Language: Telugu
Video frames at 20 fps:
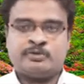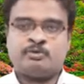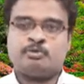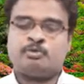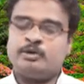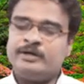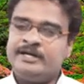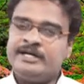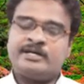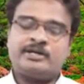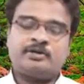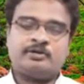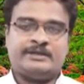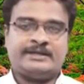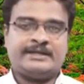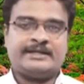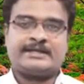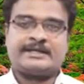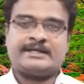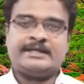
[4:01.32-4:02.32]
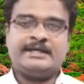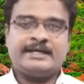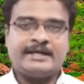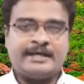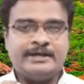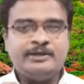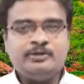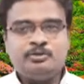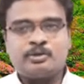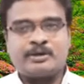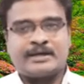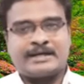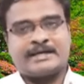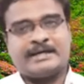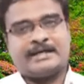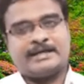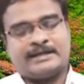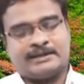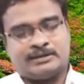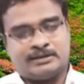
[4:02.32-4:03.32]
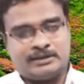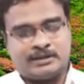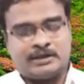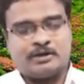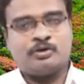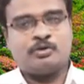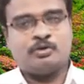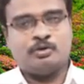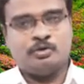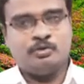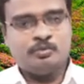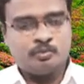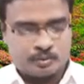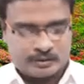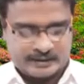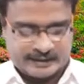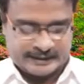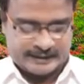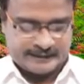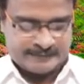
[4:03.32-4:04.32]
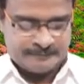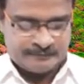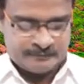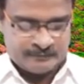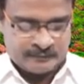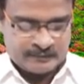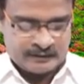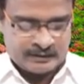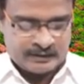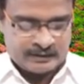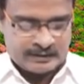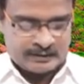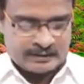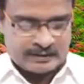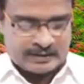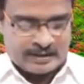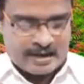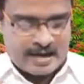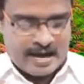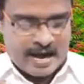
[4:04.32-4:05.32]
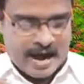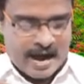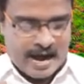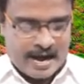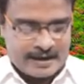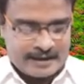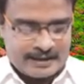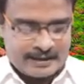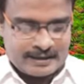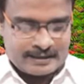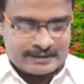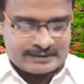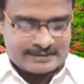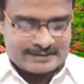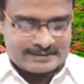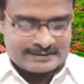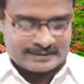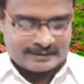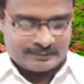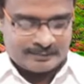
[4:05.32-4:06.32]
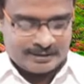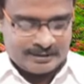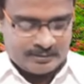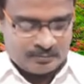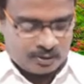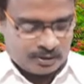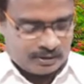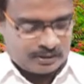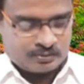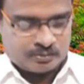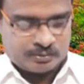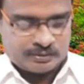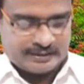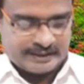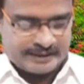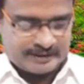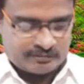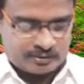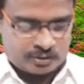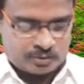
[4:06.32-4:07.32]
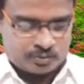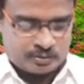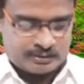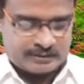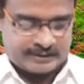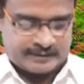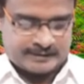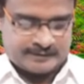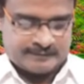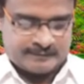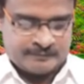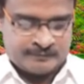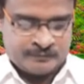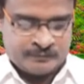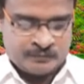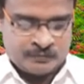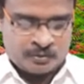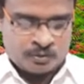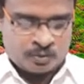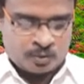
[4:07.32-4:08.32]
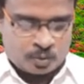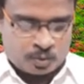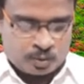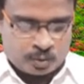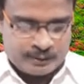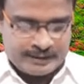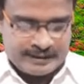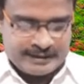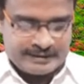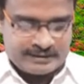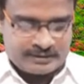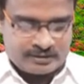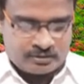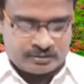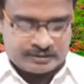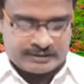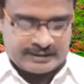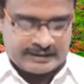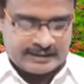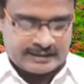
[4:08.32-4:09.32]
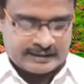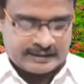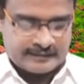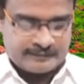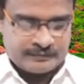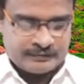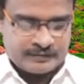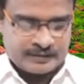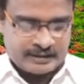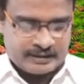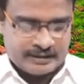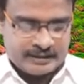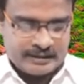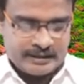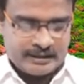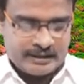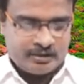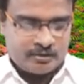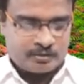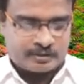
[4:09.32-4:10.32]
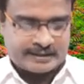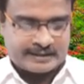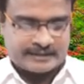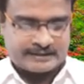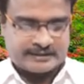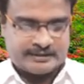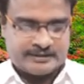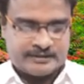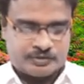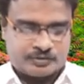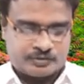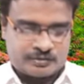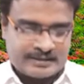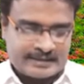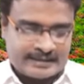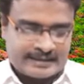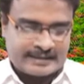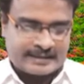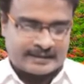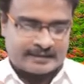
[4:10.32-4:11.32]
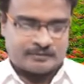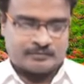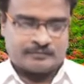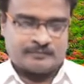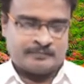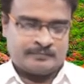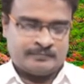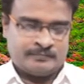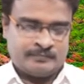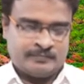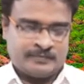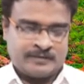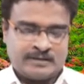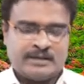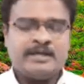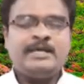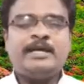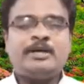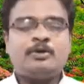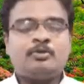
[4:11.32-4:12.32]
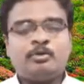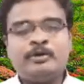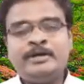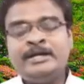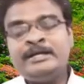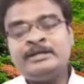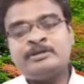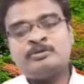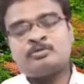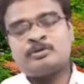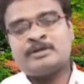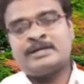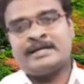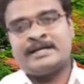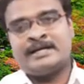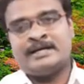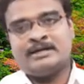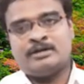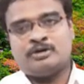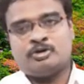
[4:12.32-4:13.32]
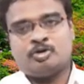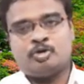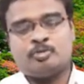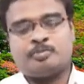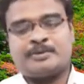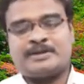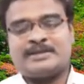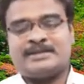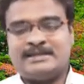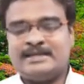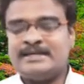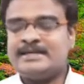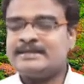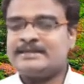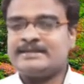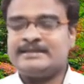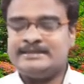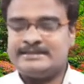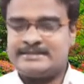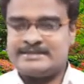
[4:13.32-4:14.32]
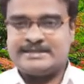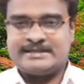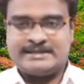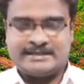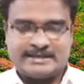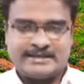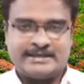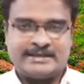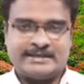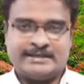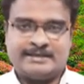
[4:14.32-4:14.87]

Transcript: కోనేటిలో దిగటానికి ఐదు రకాల దారులు ఉన్నాయి ఆయా సమయములకు దేవదూత కొనేటిలో దిగి నీళ్లు కదలించుట కలదు ఈ కొనేటికున్న ఓ ప్రత్యేకత ఏంటి అంటే